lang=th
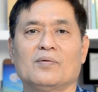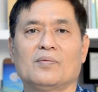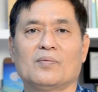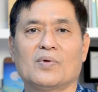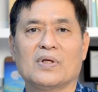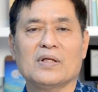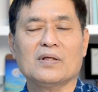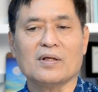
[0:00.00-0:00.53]
เพ
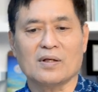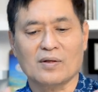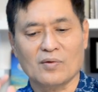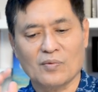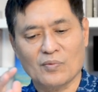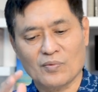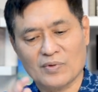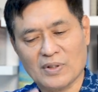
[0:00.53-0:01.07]
ราะฉะนั้นเนี่ย
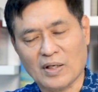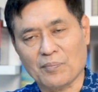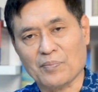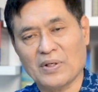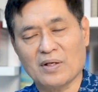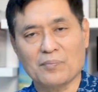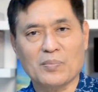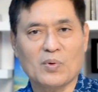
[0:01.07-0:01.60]
จะ
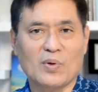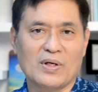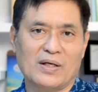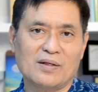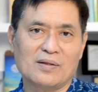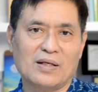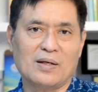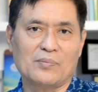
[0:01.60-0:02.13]
เป็นลำโพงอะไร
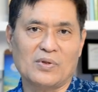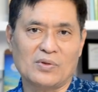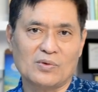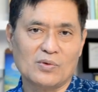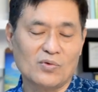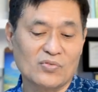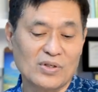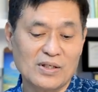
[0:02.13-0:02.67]
ก็ตามเนี่ย
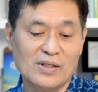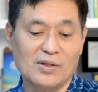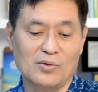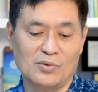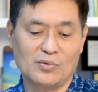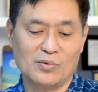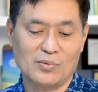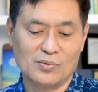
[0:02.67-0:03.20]
ต้องเซตให้ล
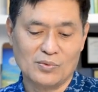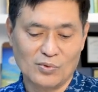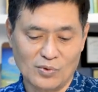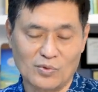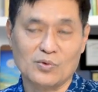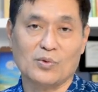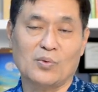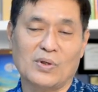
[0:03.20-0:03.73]
งล
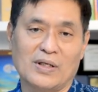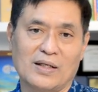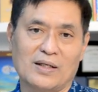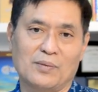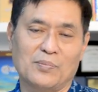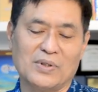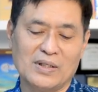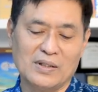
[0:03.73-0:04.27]
งตัวนะค
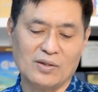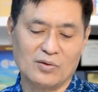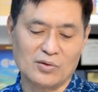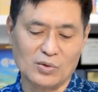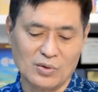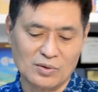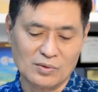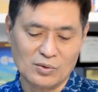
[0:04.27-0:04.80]
รับเพราะฉะนั้นเนี่ย
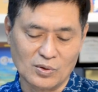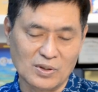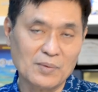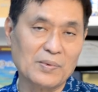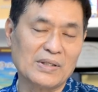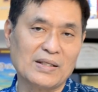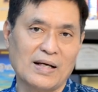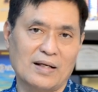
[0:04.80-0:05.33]
จุดจุดที่
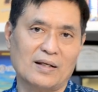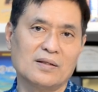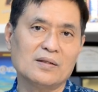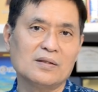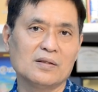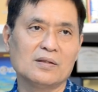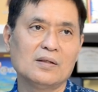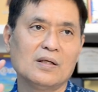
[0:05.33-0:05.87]
มันต่างกันก็
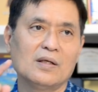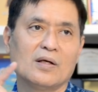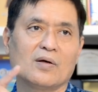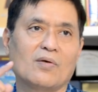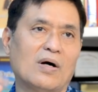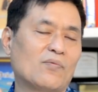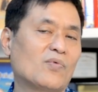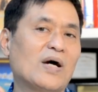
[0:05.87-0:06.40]
คือ
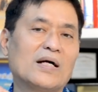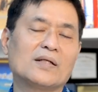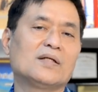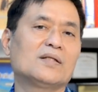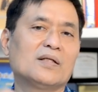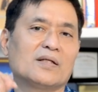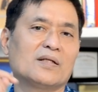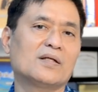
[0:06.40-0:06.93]
ความกว้างลึ
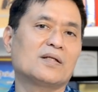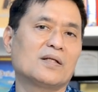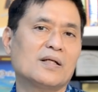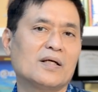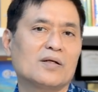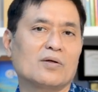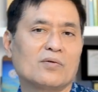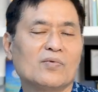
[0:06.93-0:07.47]
กเนี่ย
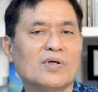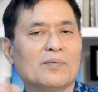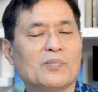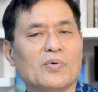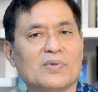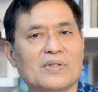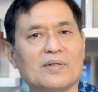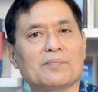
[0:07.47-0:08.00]
แน่นอนว่าลำโพ
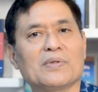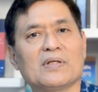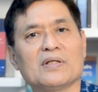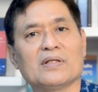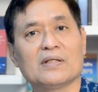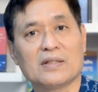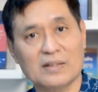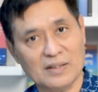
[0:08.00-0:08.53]
งตั้งพื้น
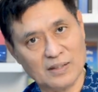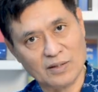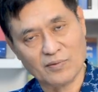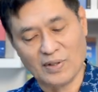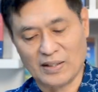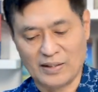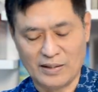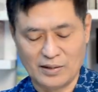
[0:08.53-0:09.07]
เหนือก
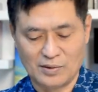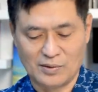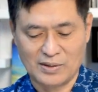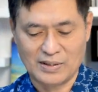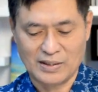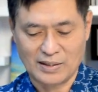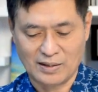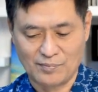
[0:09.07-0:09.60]
ว่าแน่นอน
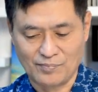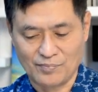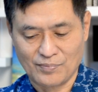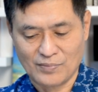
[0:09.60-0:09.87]
นะครับ